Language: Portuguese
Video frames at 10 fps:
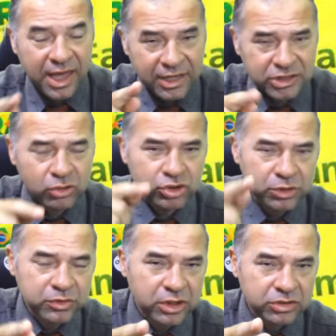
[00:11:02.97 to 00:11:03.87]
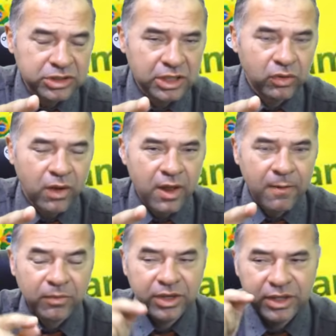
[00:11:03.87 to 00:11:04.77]
Esse é um tipo de auxílio
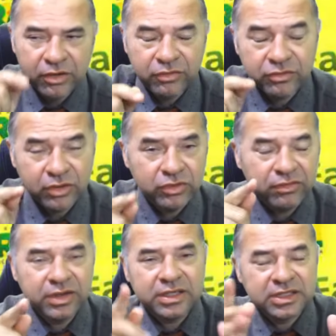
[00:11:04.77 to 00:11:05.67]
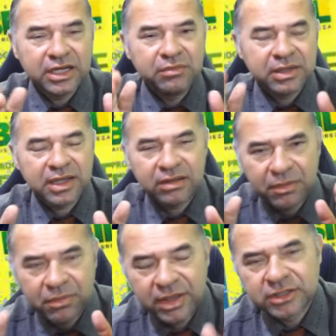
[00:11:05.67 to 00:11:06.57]
que não, não deveria ser limitado
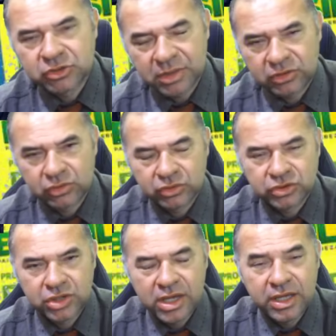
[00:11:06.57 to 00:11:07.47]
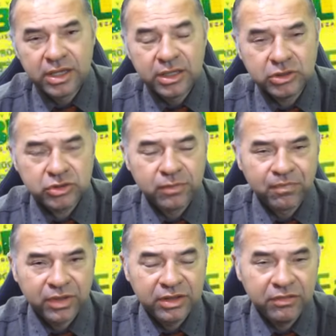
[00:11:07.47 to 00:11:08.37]
apenas no Mato Grosso. Isso
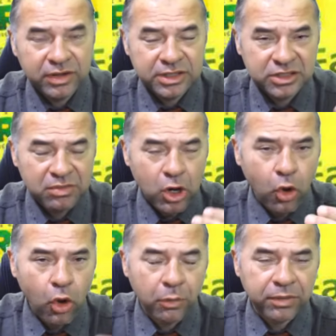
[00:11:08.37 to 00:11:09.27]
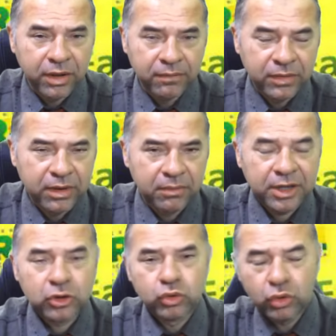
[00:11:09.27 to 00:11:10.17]
deveria ser uma cópia
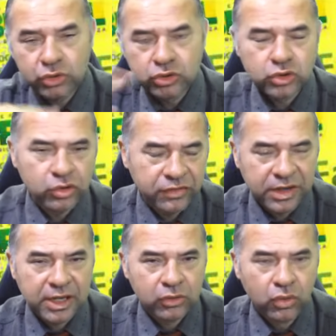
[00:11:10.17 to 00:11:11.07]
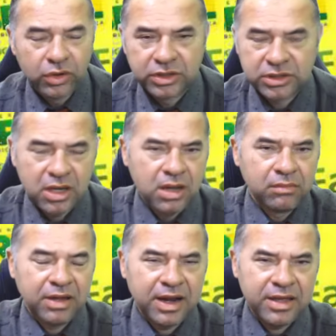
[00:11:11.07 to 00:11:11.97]
para todos os governadores,
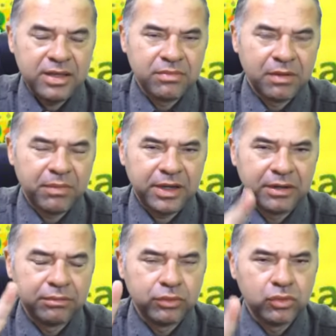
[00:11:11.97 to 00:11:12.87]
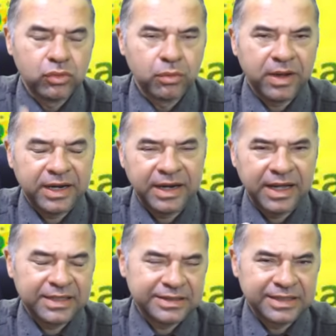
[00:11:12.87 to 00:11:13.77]
Paraíba, Pernambuco,
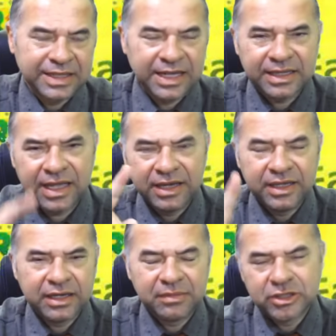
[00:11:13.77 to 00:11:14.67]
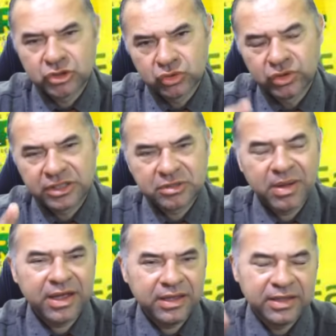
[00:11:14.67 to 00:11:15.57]
Paraná, Santa Catarina, Amazonas,
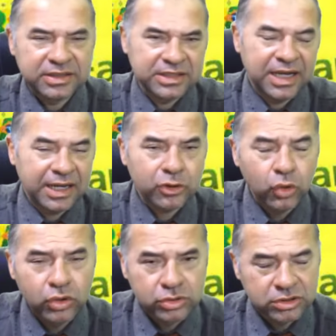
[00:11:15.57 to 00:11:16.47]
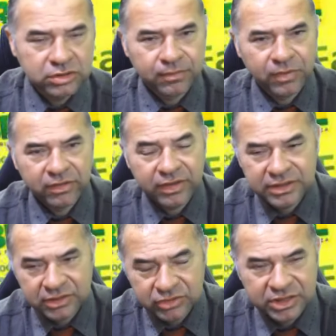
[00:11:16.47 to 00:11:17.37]
Bahia, Ceará, todos
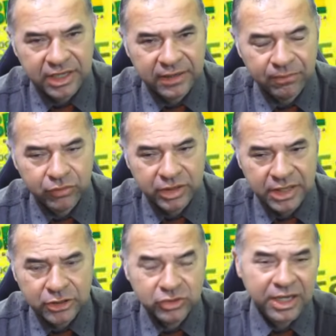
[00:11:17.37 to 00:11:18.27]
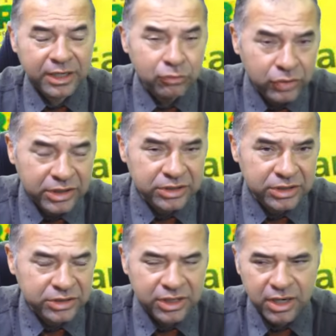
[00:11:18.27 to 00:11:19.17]
fazendo isso aí, porque ajudaria muita
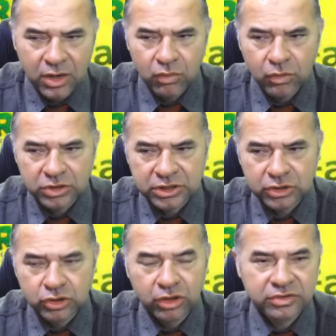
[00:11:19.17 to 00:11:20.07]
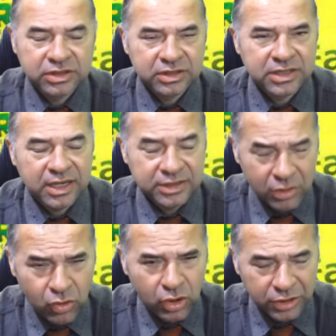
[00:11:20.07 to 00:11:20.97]
gente um auxílio de 900 reais. Você
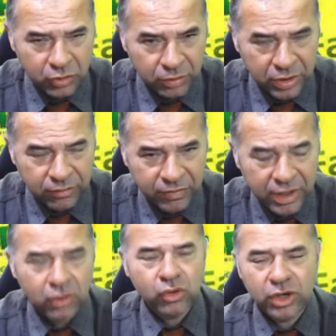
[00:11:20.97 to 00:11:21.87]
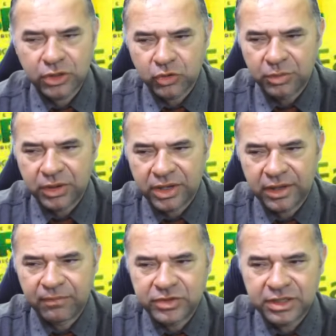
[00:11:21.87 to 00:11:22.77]
concorda comigo? Quem concorda comigo
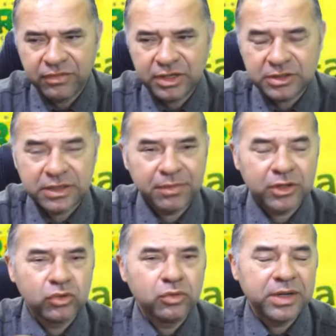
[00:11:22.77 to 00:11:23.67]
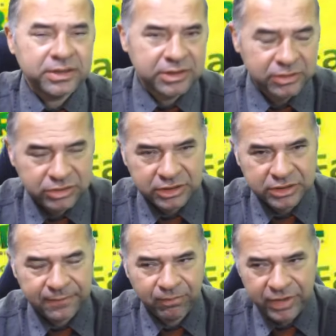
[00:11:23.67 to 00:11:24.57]
aqui? Isso deveria ser para todo o Brasil,
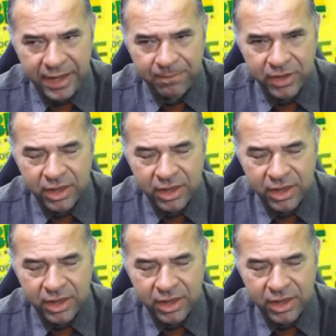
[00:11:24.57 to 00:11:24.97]
gente, tá?